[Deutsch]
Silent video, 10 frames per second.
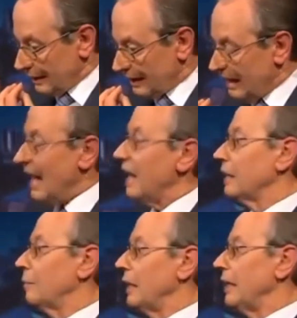
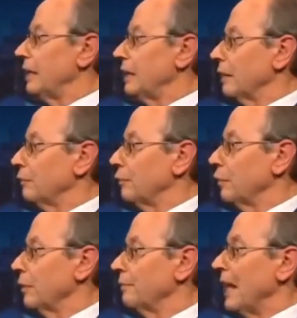klare Belege
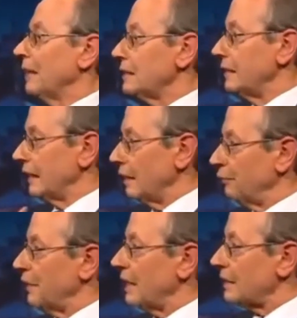dafür, dass hier
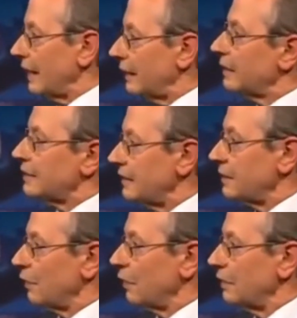Giftgas
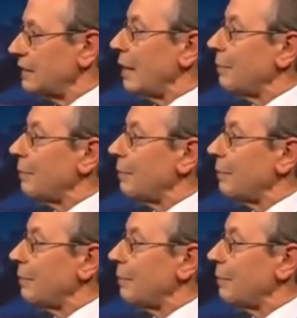eingesetzt worden ist.